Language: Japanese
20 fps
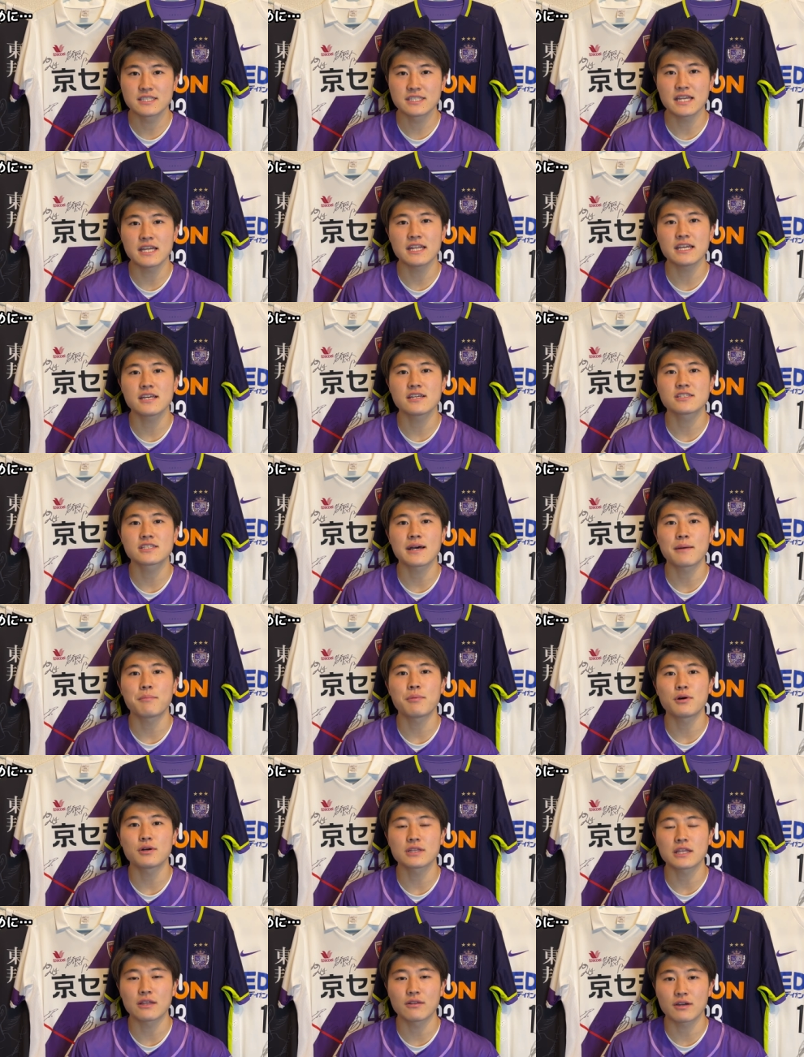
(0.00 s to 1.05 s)
J
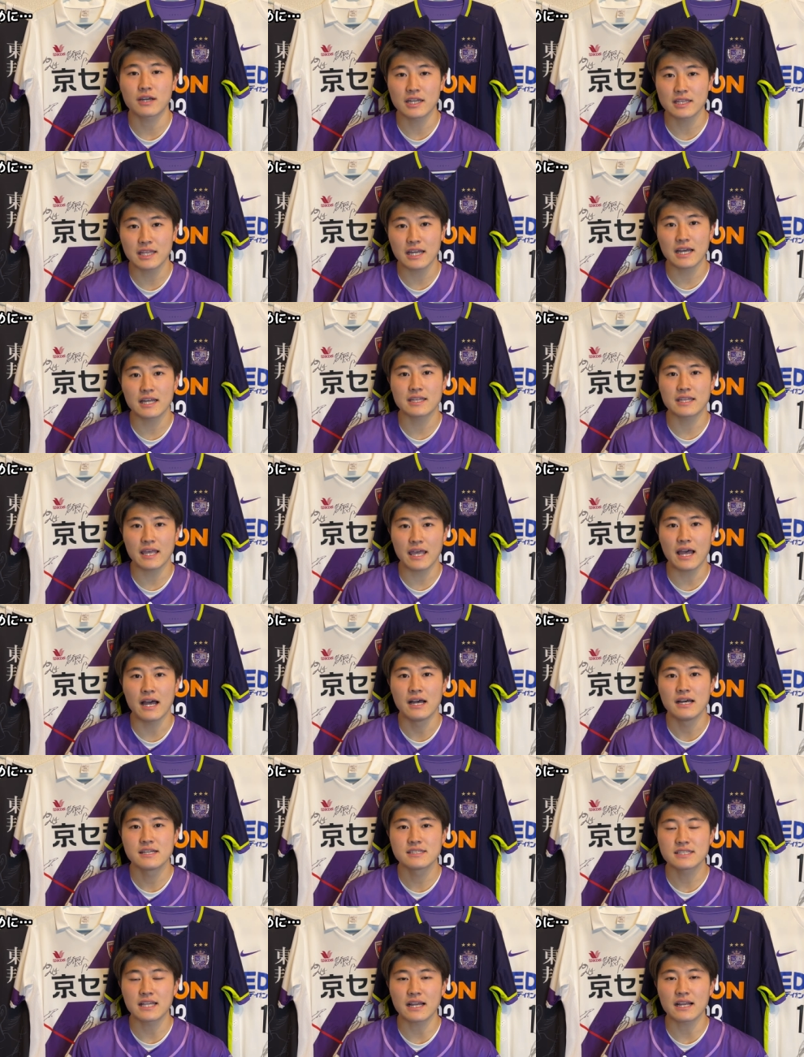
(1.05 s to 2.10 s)
リーグサポーターの方々や
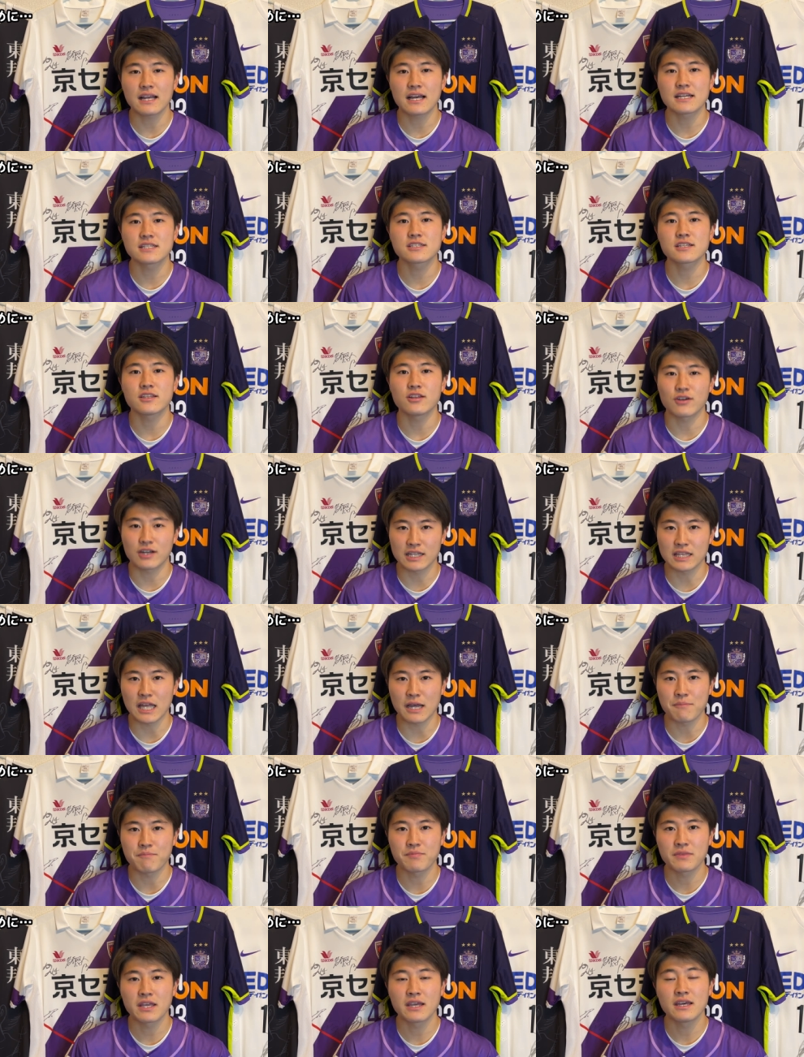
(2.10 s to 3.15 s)
サッカー好きの
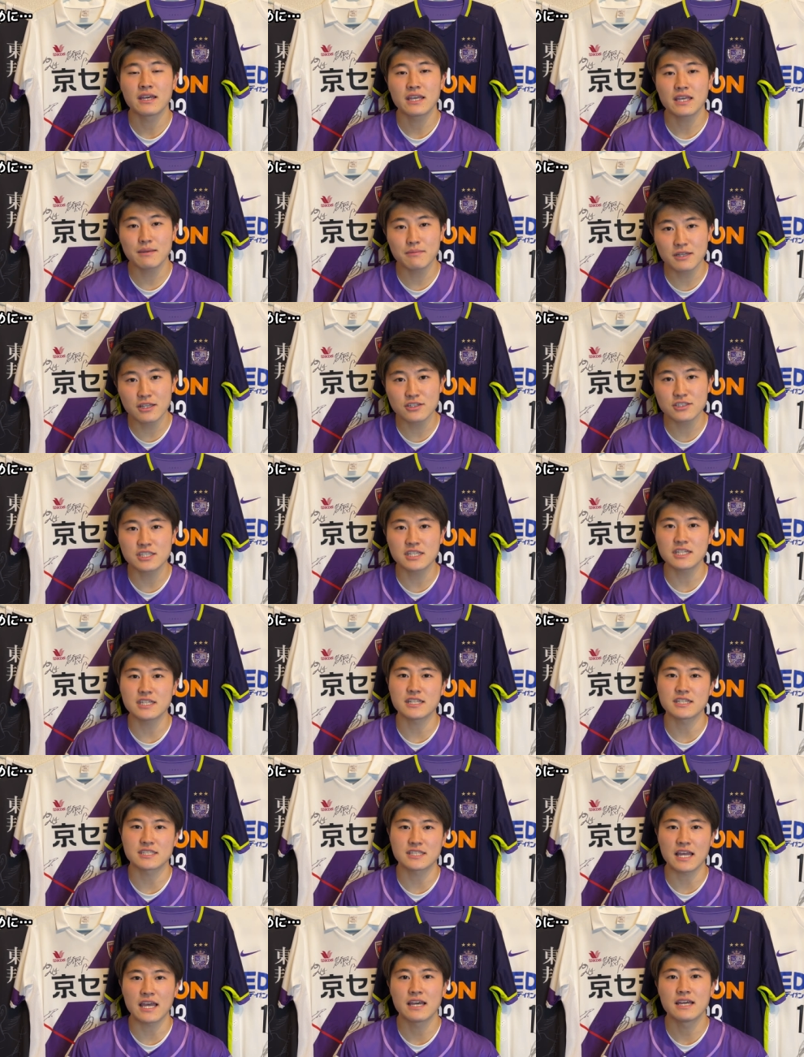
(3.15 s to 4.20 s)
方、今のうちに
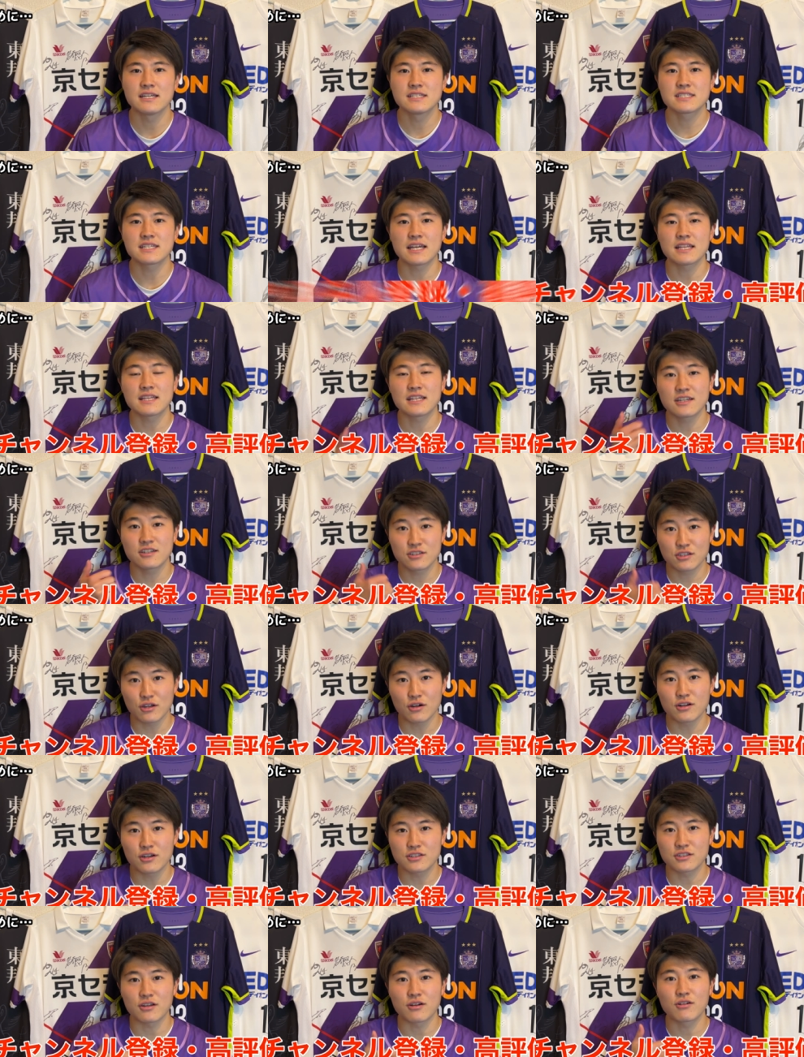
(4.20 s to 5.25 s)
ですね、チャンネル
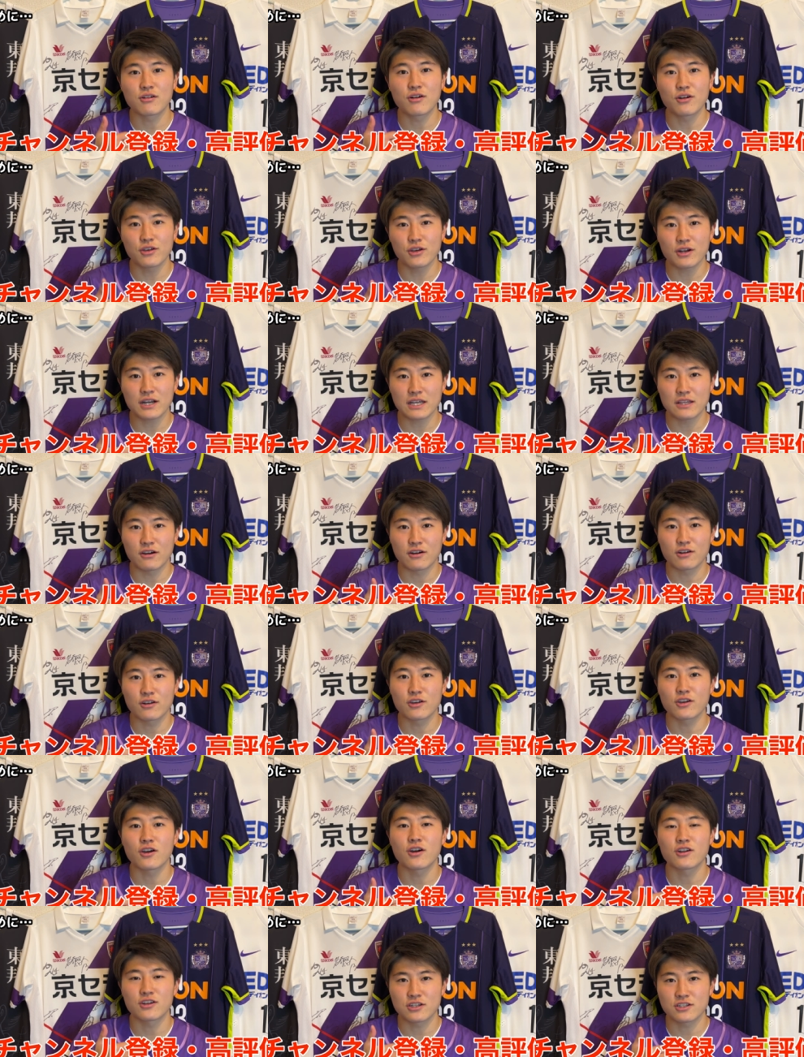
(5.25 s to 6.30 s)
登録と高評価のご
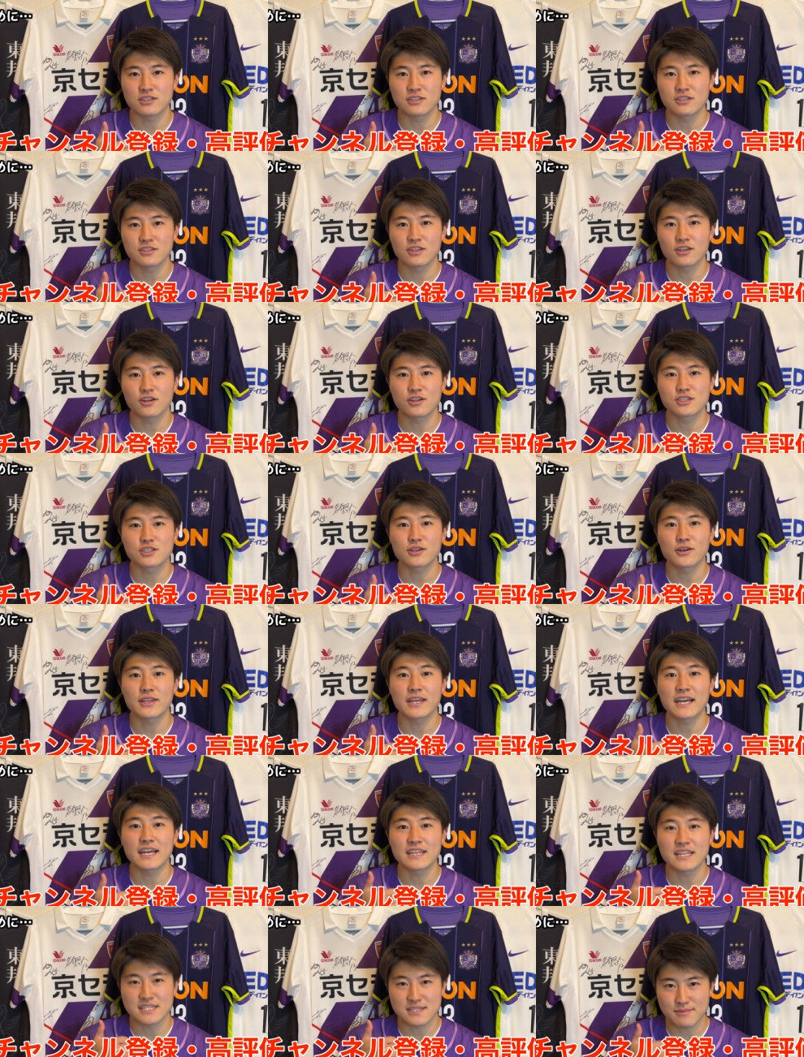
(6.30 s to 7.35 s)
協力よろしくお
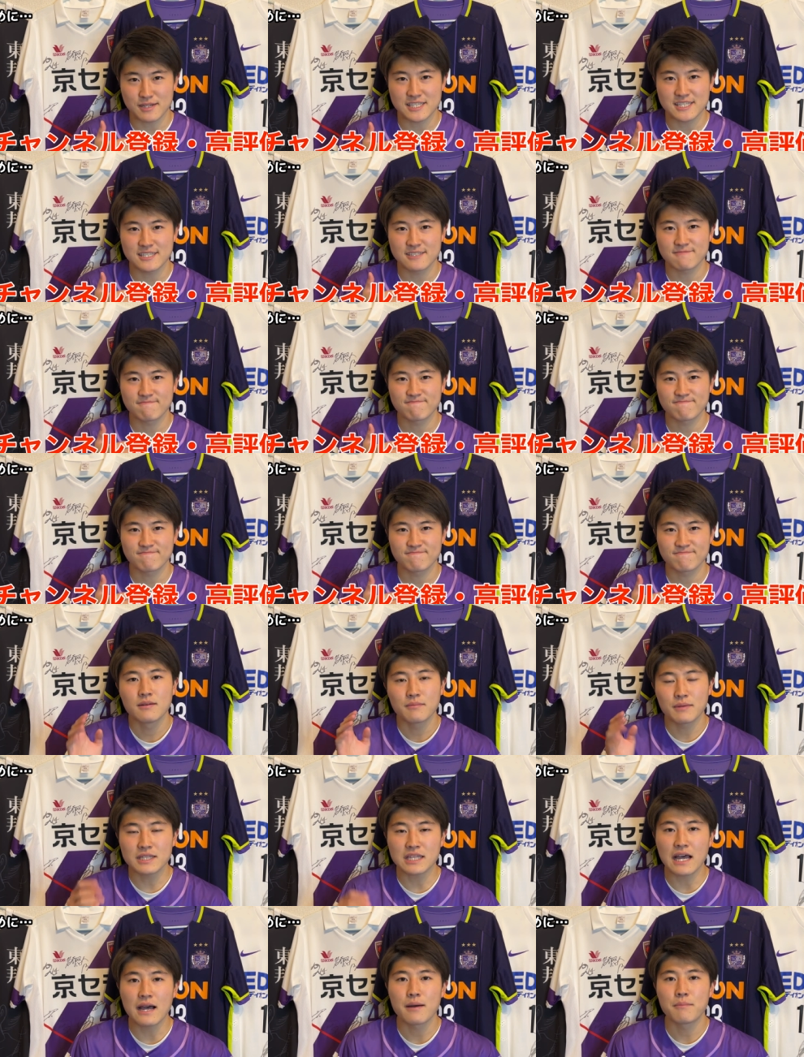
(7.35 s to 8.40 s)
願いいたします。
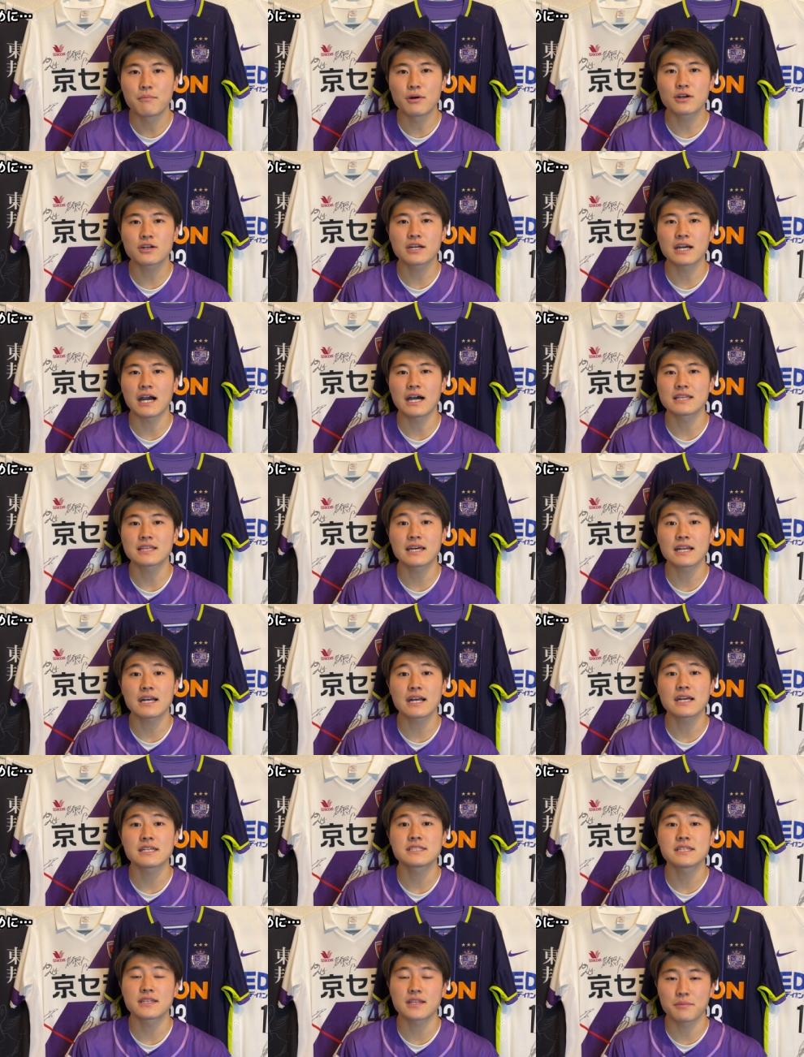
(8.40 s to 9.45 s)
また僕が働
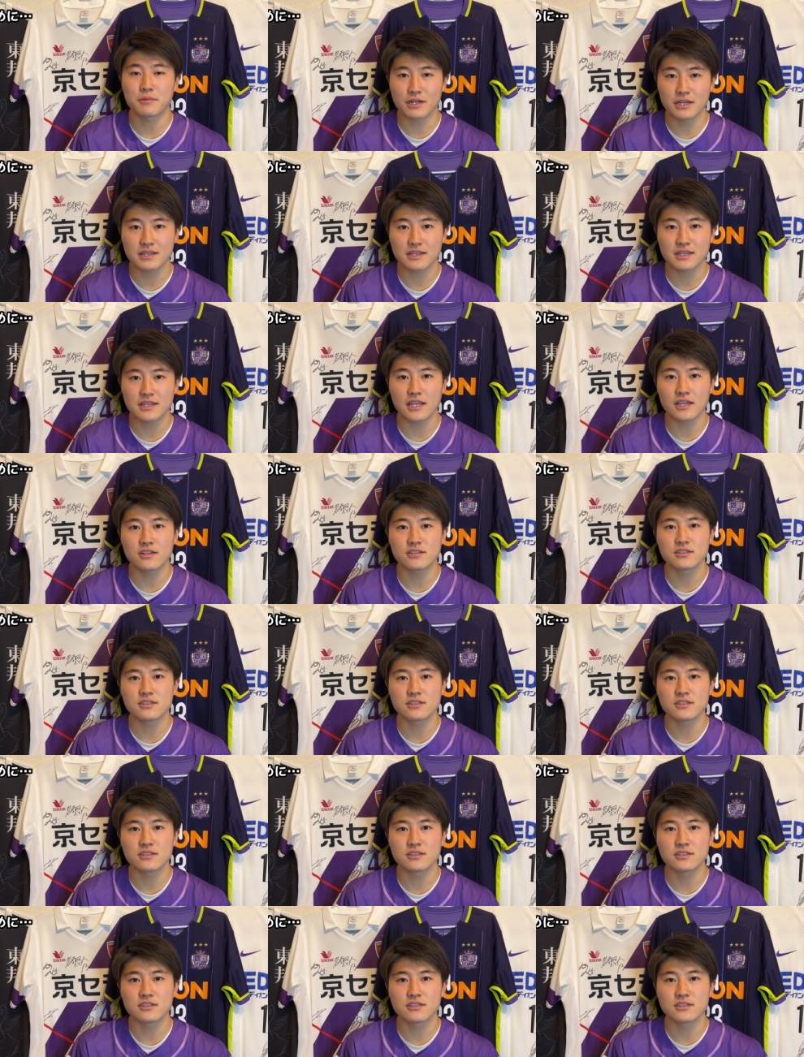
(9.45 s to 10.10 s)
かせてもらってい